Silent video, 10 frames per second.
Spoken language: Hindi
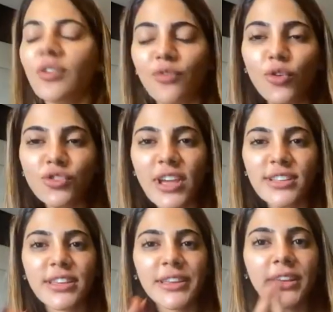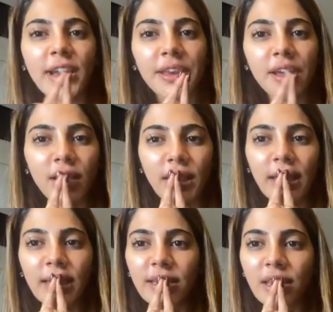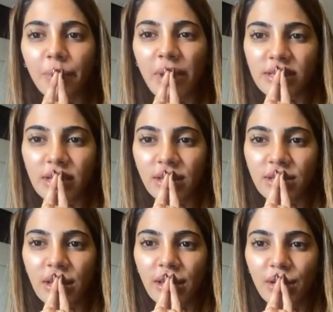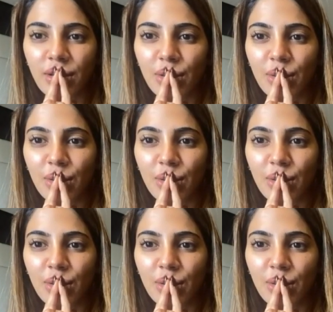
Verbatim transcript: वो शायद से नहीं खाए ना अकेली ना बाजार जाया करो